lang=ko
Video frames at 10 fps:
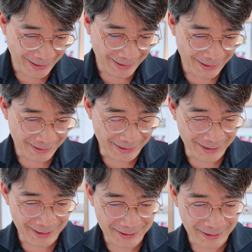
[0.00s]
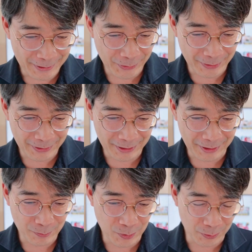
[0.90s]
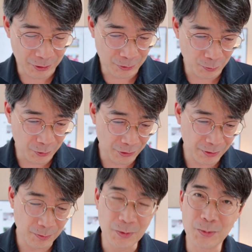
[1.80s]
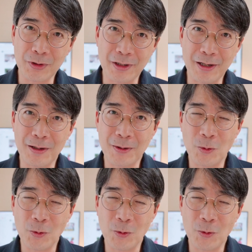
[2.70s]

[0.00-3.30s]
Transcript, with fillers: 이게 인간이 할 수 있는 일의 범위를 좀 뛰어넘습니다.